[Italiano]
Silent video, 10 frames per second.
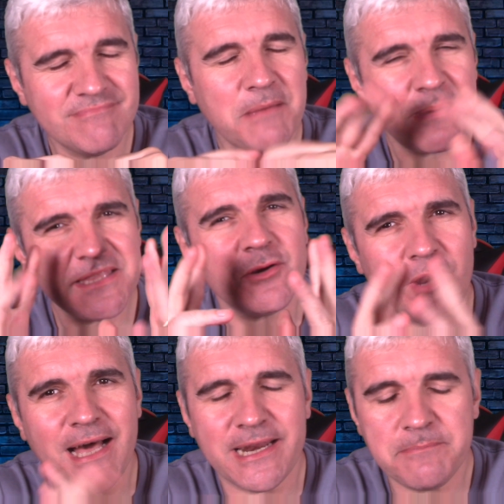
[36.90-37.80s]
è
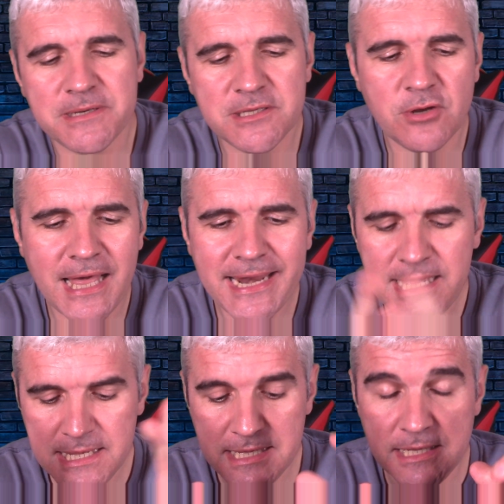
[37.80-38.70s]
particolare, è particolare
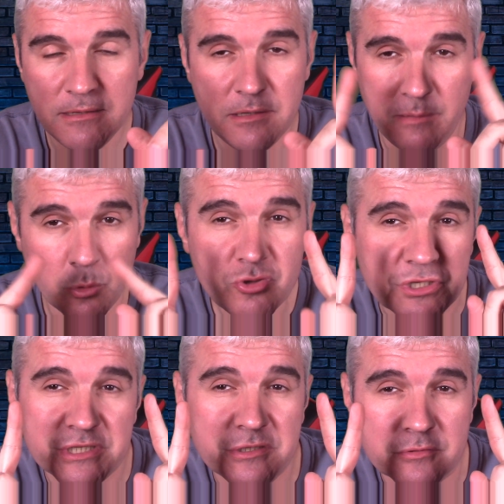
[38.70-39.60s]
è molto
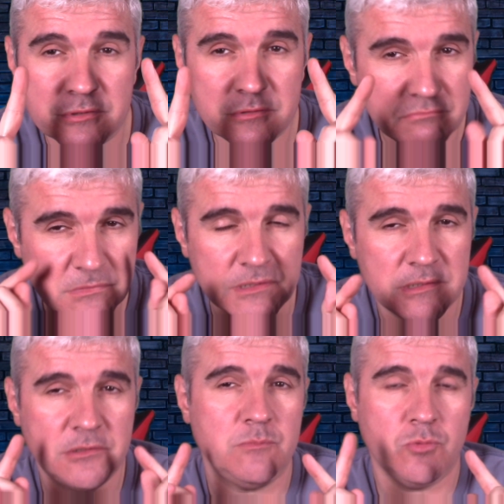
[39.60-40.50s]
rischioso,
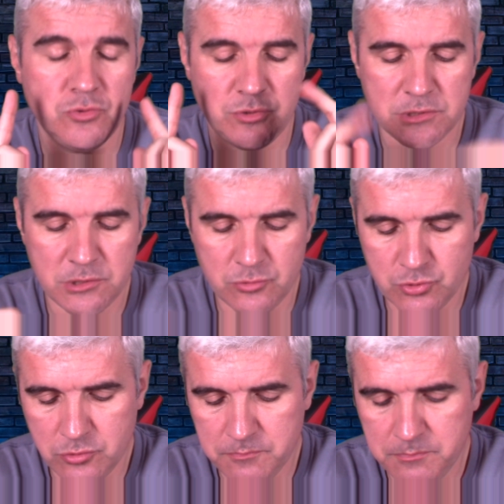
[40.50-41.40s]
attenzione, molto
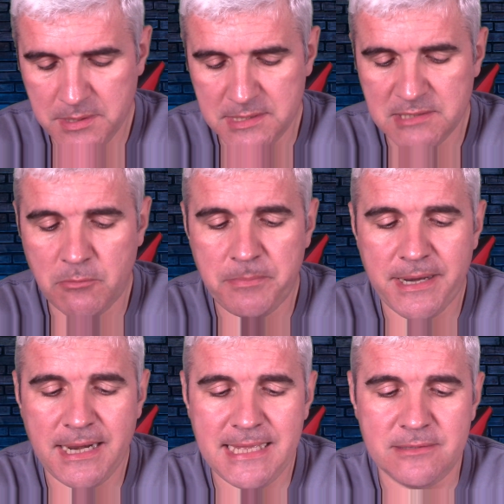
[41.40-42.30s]
rischioso, perché stiamo
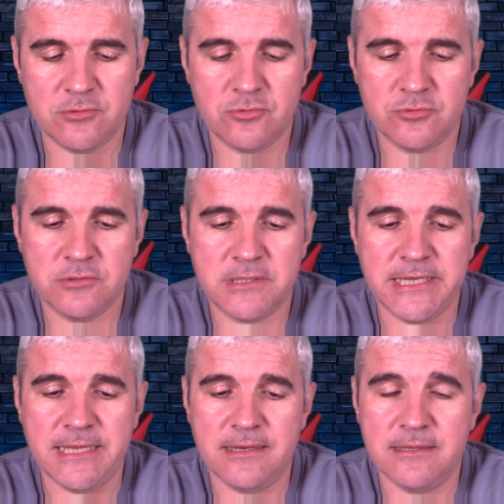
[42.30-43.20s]
parlando
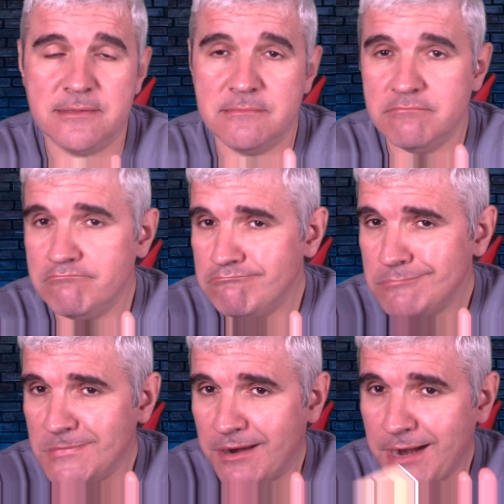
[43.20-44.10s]
del
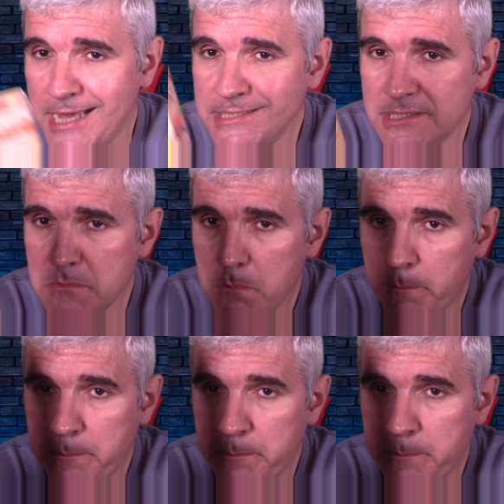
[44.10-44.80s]
Rising